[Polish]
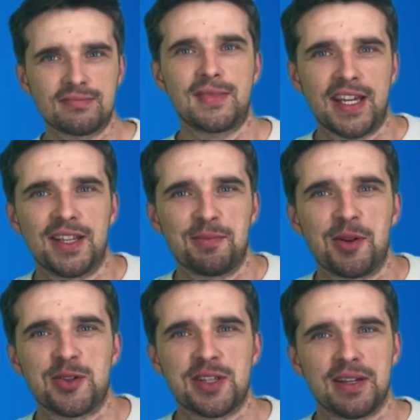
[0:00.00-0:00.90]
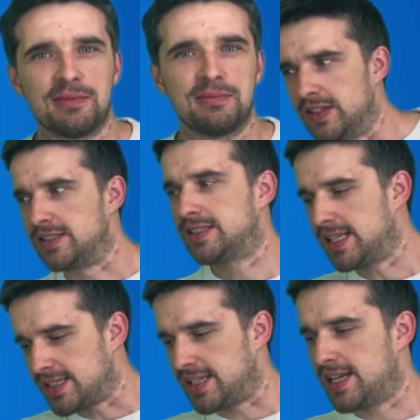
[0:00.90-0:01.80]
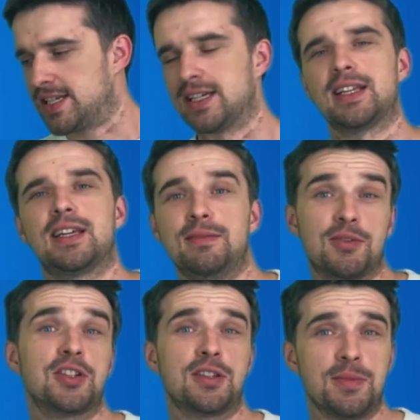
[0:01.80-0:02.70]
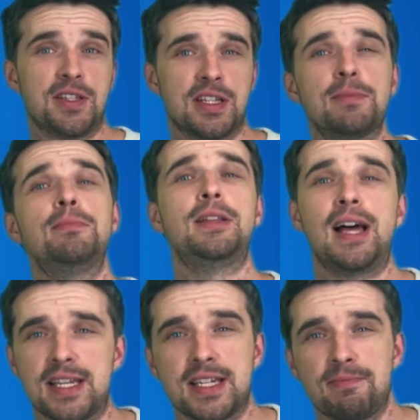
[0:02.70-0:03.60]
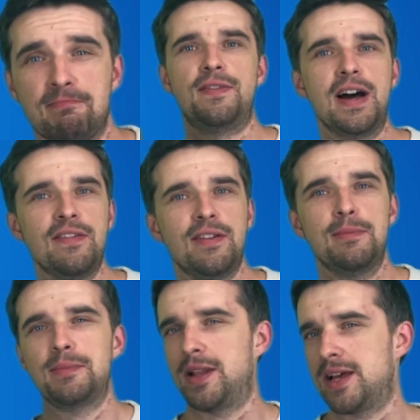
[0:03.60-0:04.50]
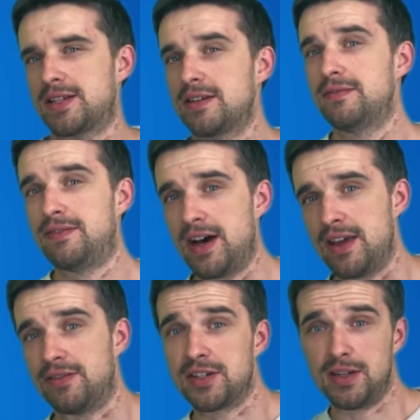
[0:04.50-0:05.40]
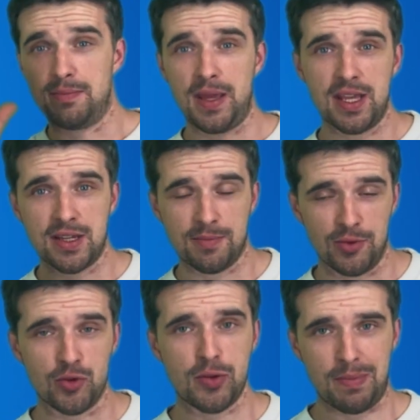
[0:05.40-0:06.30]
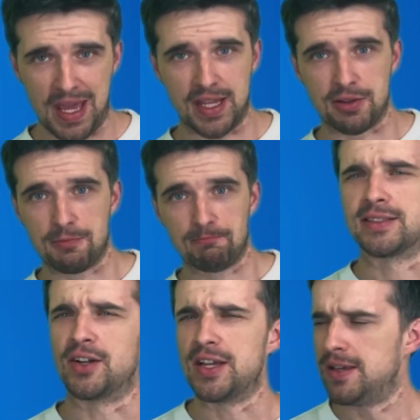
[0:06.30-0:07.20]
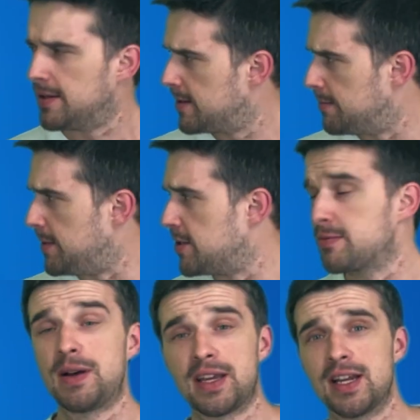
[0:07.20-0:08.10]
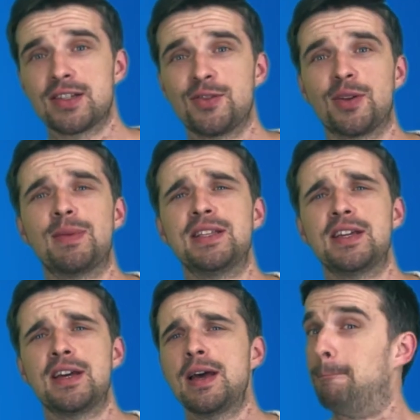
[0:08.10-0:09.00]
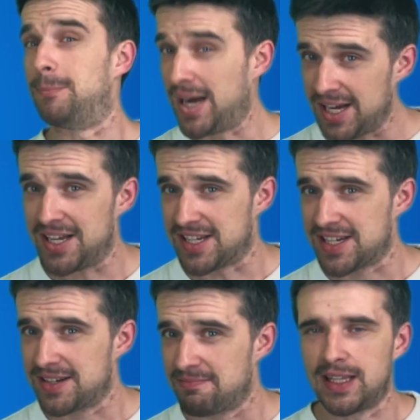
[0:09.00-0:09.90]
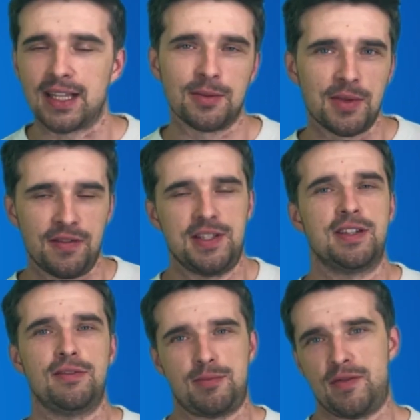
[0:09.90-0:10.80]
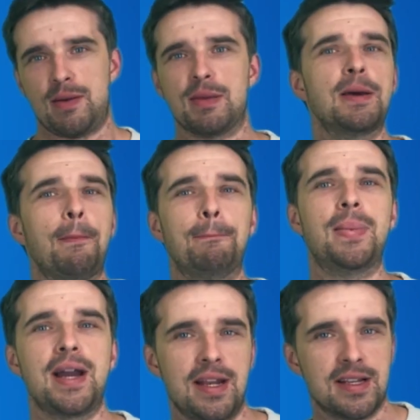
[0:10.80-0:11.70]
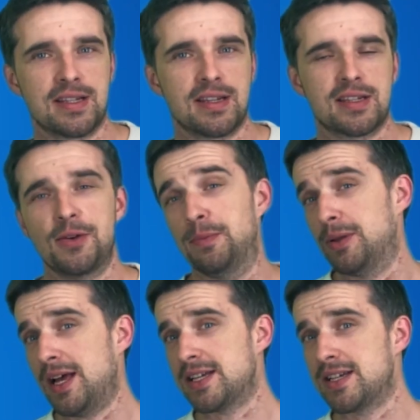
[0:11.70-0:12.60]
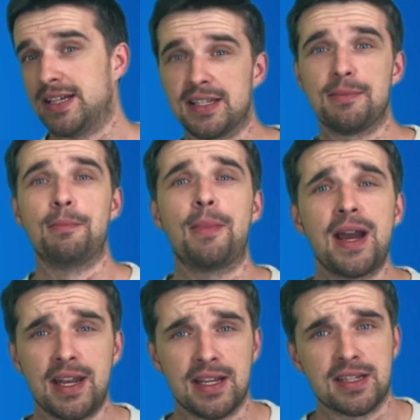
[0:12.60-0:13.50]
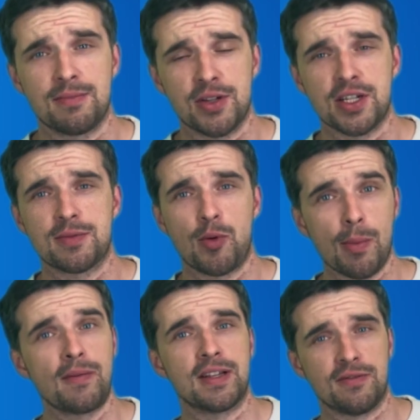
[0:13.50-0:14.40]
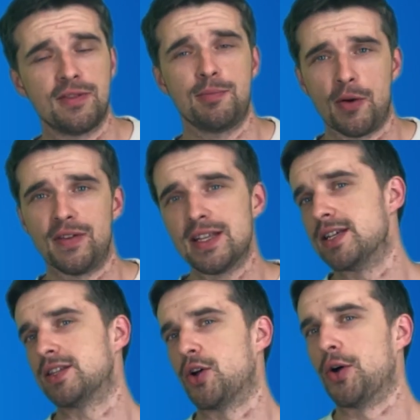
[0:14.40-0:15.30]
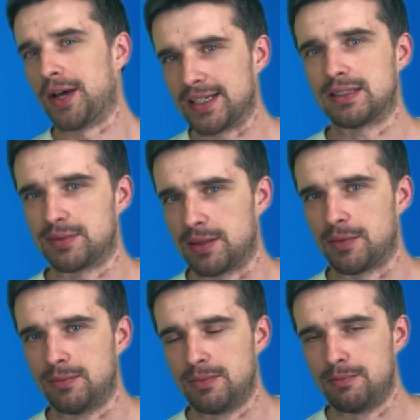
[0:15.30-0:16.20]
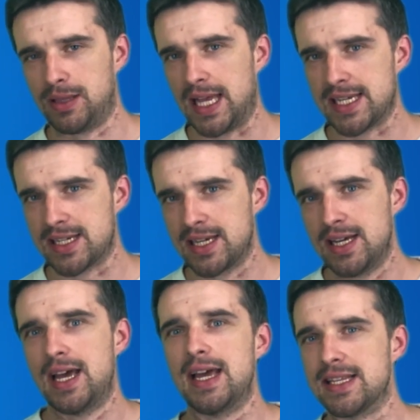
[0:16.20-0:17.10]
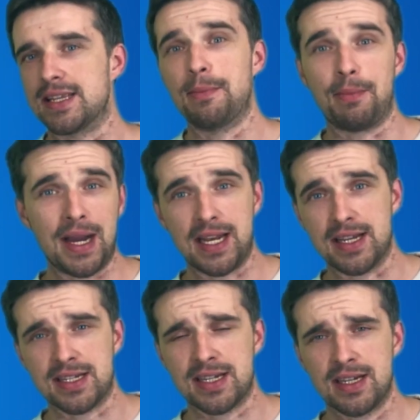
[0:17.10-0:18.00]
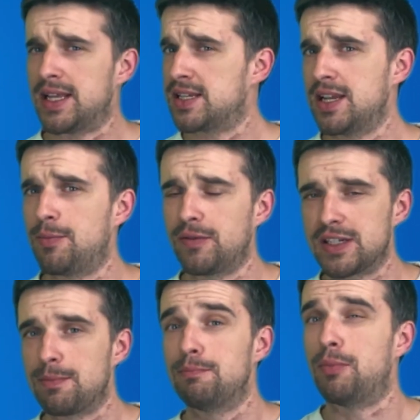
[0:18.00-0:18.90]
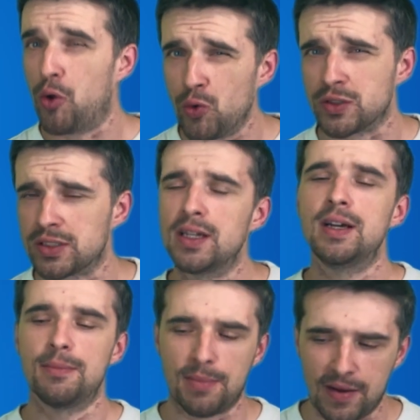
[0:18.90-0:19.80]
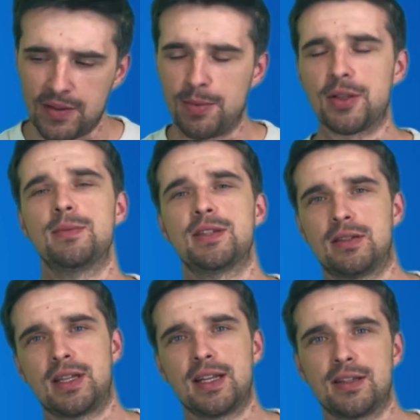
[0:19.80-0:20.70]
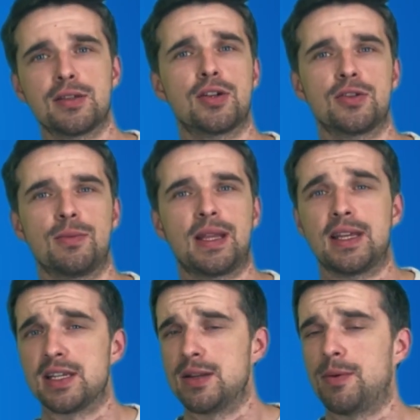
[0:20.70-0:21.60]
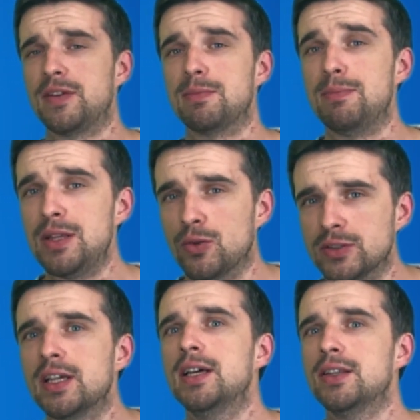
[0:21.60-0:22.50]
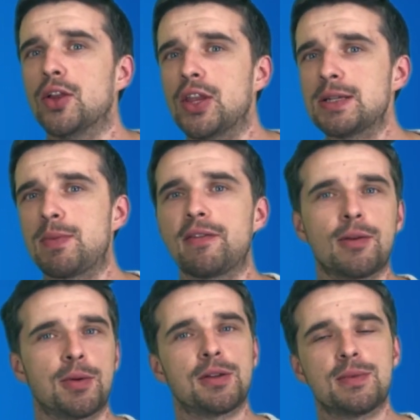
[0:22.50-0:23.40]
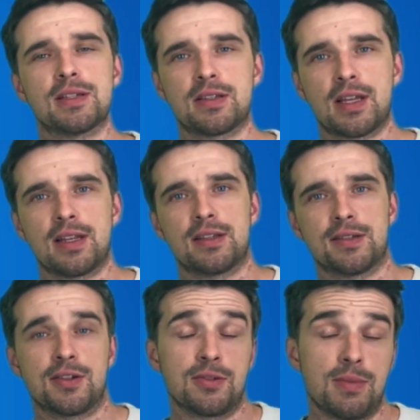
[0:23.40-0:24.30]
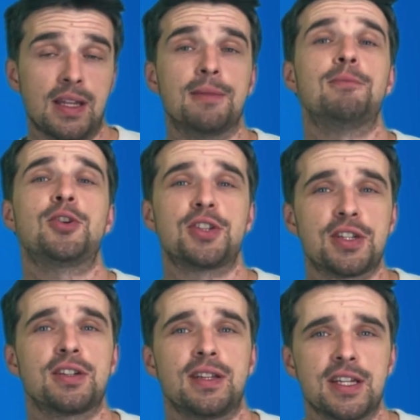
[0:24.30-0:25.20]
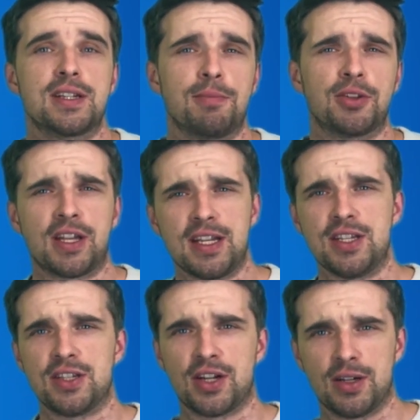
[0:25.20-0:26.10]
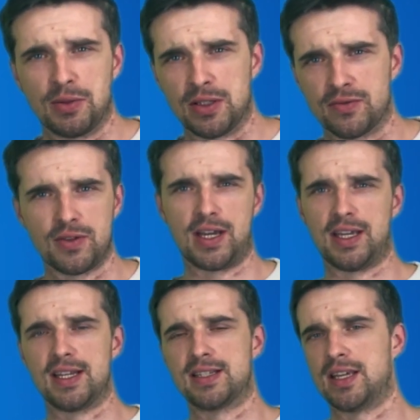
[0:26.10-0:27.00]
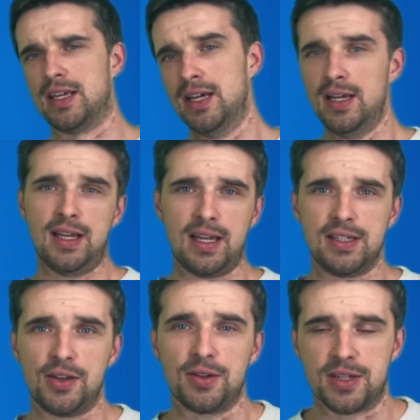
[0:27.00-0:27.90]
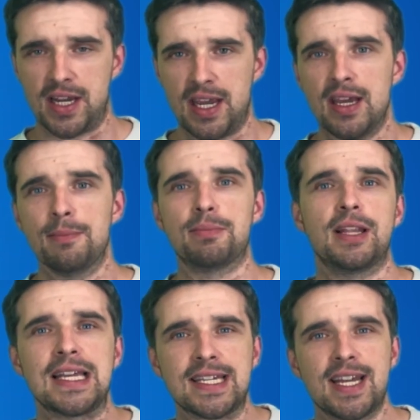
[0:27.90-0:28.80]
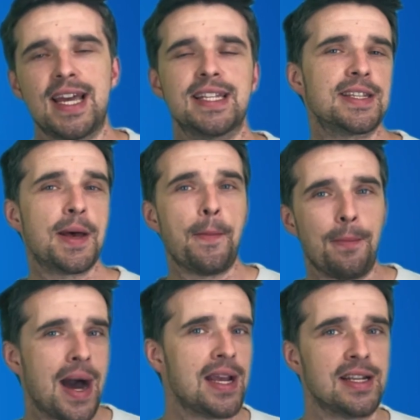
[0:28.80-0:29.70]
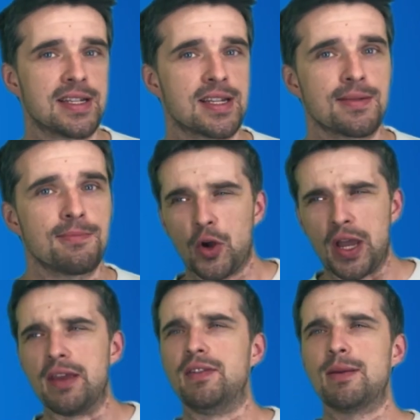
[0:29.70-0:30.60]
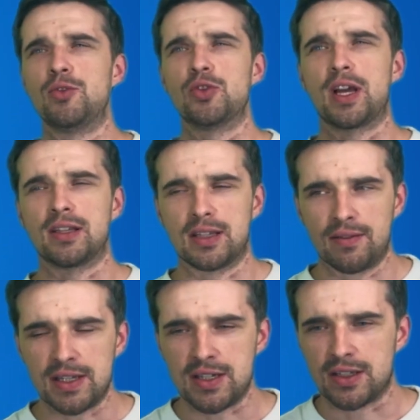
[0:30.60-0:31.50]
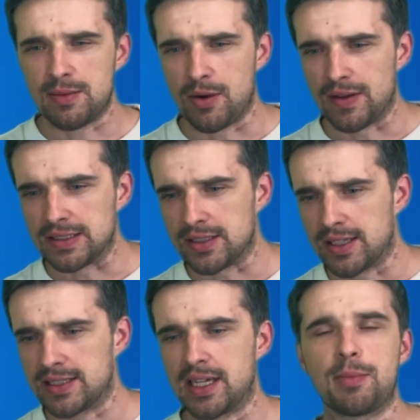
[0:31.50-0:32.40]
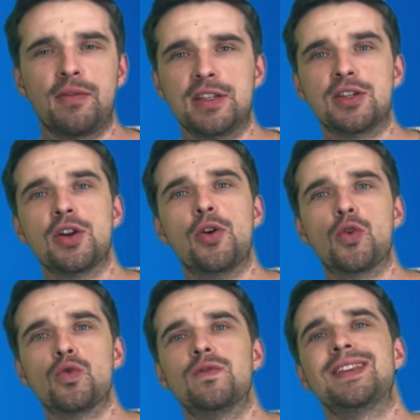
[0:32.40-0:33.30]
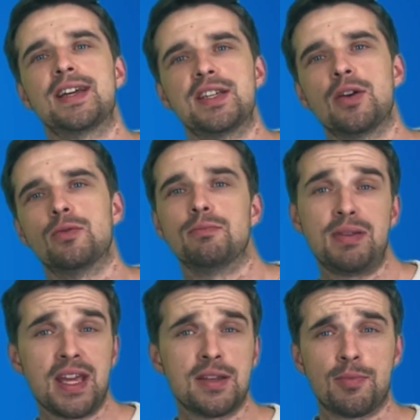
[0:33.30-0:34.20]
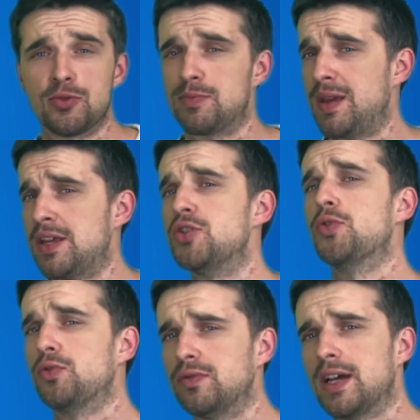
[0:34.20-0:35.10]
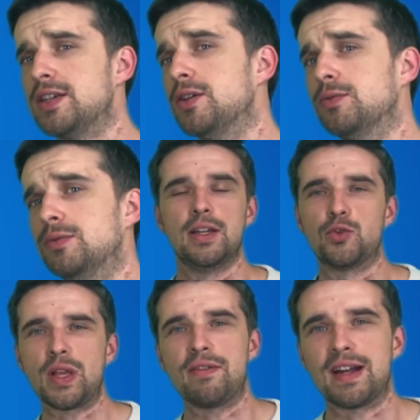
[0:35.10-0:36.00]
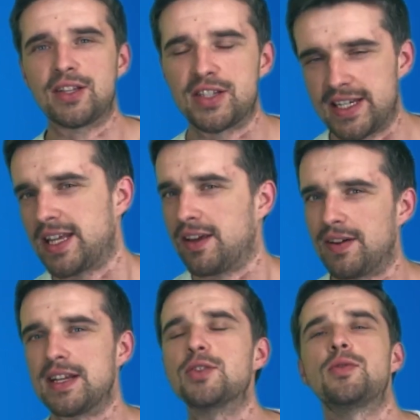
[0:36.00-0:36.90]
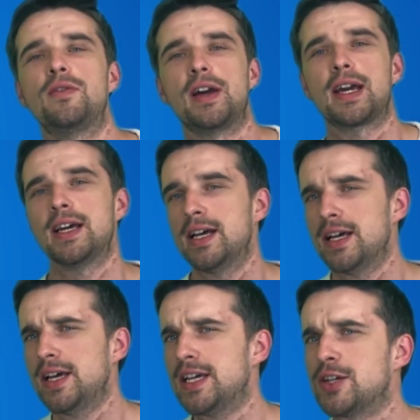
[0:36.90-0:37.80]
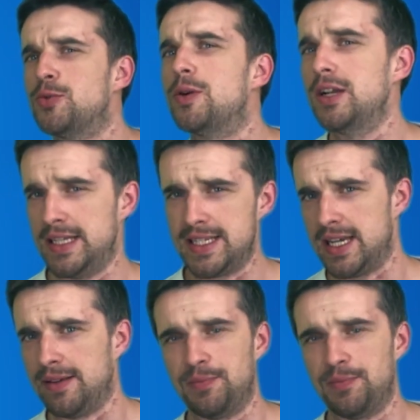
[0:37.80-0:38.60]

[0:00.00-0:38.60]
Takie to proste. Więc ten znaczek taki może to być też plus 5 plus 5, czyli 5 plus 5. Z kolei minus po angielsku to będzie minus. Tak to mniej więcej wypowiemy. Minus. So plus and minus. Możesz spróbować wypowiedzieć to razem ze mną. Plus and minus. Ale jeżeli powiesz plus, prawdopodobnie zostanie to zrozumiane. Jeżeli powiesz minus, to też prawdopodobnie zostanie to zrozumiane. Możesz jeszcze podkręcić trochę ten swój angielski and e, you could say plus and minus. Ok, wiemy już jak dodawać i odejmować. To teraz jak powiedzieć równa się. 5 plus 5 równa się. I tutaj warto znać takie fajne słowo jak equality.